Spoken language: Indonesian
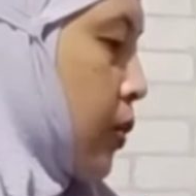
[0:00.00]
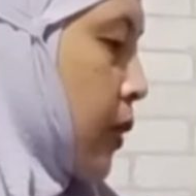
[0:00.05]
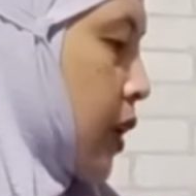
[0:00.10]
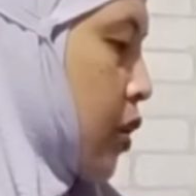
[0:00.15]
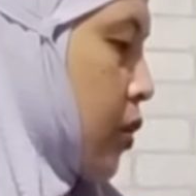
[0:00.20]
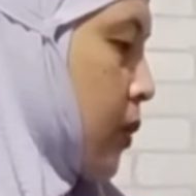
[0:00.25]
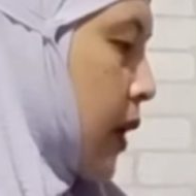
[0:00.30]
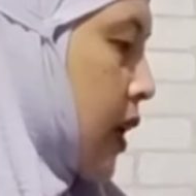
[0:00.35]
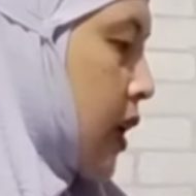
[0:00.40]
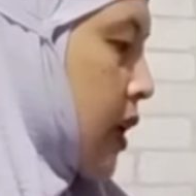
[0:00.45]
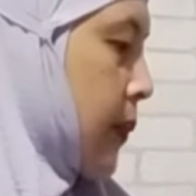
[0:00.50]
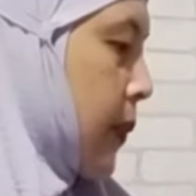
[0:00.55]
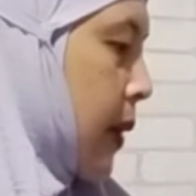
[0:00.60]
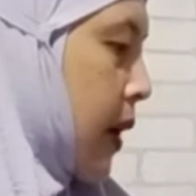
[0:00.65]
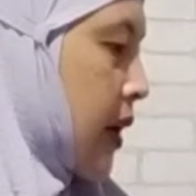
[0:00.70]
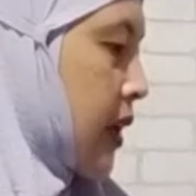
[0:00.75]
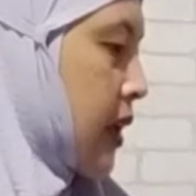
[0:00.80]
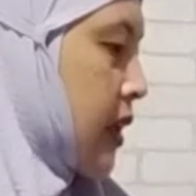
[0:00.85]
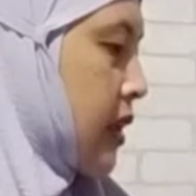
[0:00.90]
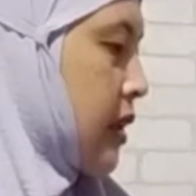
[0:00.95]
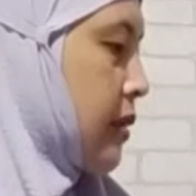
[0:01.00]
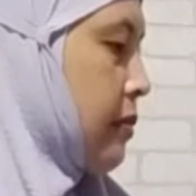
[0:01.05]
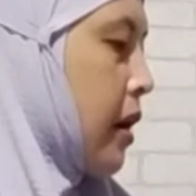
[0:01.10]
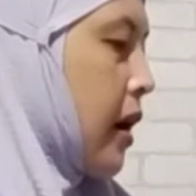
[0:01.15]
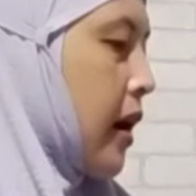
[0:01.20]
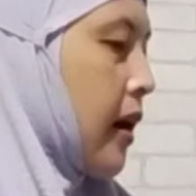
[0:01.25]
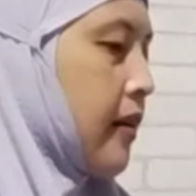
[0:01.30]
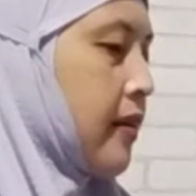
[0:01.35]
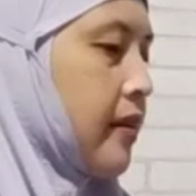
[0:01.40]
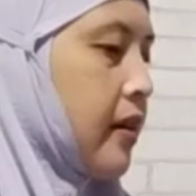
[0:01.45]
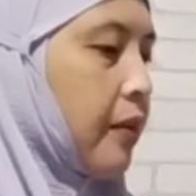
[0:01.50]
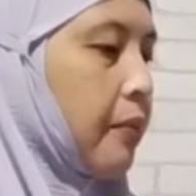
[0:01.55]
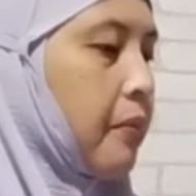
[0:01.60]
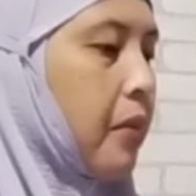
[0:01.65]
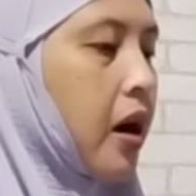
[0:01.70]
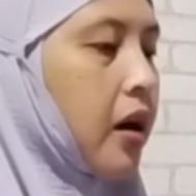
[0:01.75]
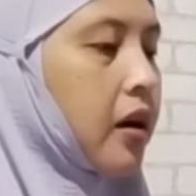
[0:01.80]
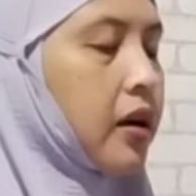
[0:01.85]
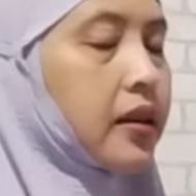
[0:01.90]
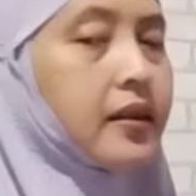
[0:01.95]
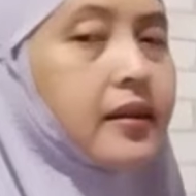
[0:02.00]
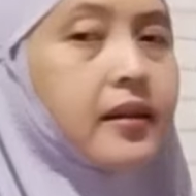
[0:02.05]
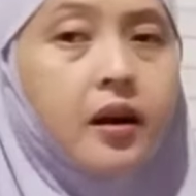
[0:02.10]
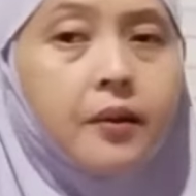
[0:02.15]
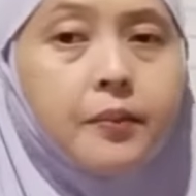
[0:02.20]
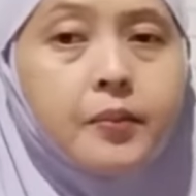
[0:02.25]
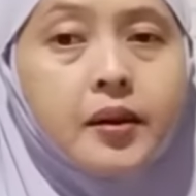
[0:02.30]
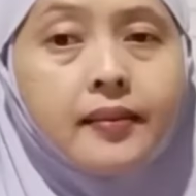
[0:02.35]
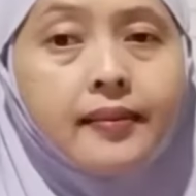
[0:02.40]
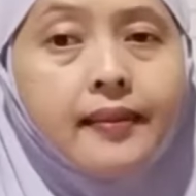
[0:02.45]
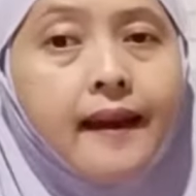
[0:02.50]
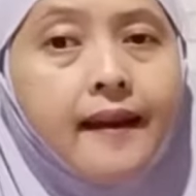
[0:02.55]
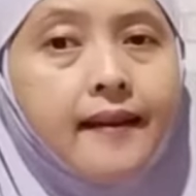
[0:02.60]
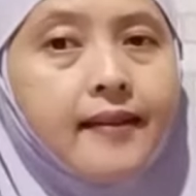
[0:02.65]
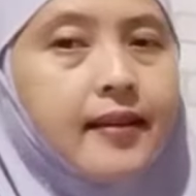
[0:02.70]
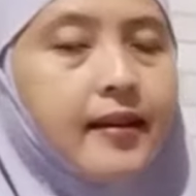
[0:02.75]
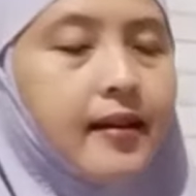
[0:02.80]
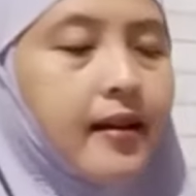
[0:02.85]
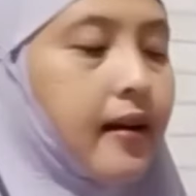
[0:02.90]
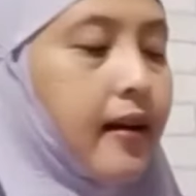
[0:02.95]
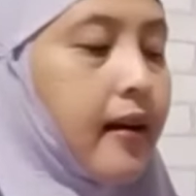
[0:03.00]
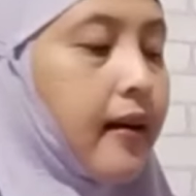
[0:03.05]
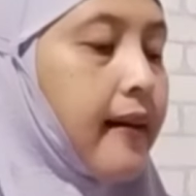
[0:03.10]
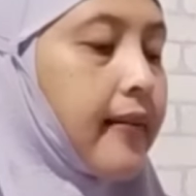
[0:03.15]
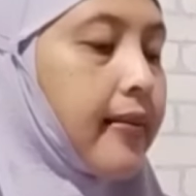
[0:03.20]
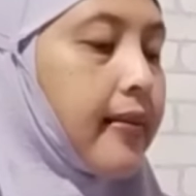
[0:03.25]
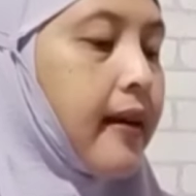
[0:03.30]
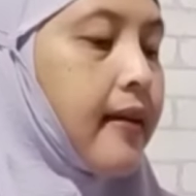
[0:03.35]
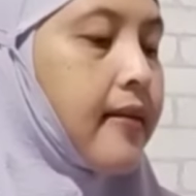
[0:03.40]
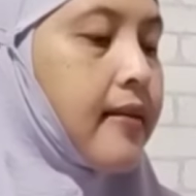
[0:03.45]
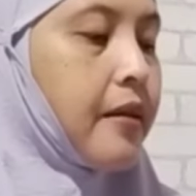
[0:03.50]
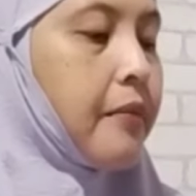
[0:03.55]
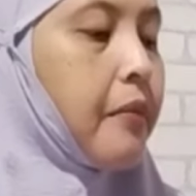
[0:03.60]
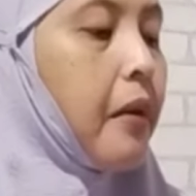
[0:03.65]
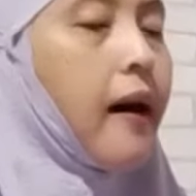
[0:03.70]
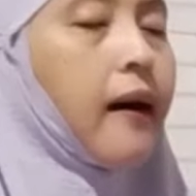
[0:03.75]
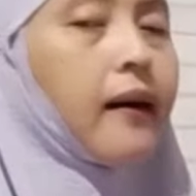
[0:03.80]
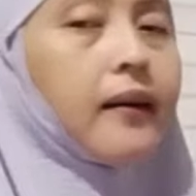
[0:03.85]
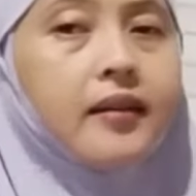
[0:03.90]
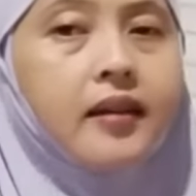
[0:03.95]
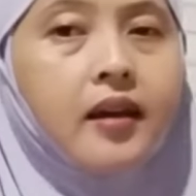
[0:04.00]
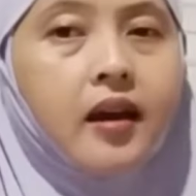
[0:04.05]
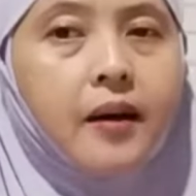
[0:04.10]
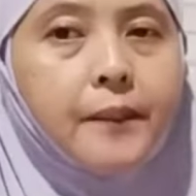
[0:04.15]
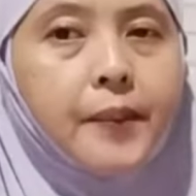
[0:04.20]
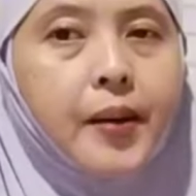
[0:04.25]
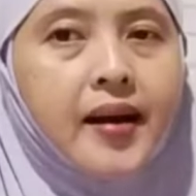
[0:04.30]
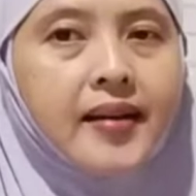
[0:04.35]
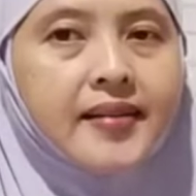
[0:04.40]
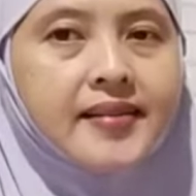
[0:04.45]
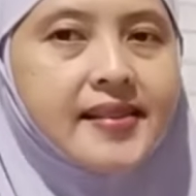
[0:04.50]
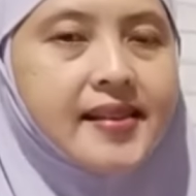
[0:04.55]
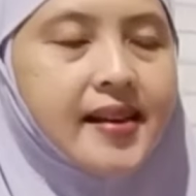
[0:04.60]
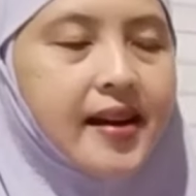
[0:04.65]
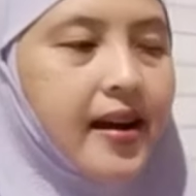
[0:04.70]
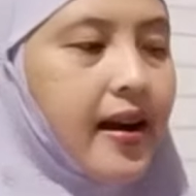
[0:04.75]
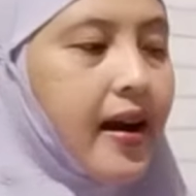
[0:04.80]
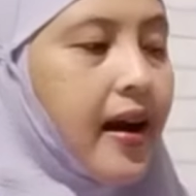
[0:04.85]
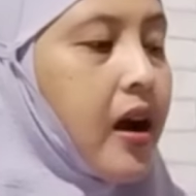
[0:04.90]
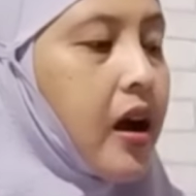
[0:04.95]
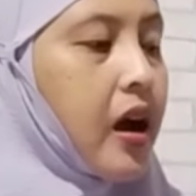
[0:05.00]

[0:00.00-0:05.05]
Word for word: minuman rimpang ini banyak banget yang bertanya, katanya bahannya apa aja.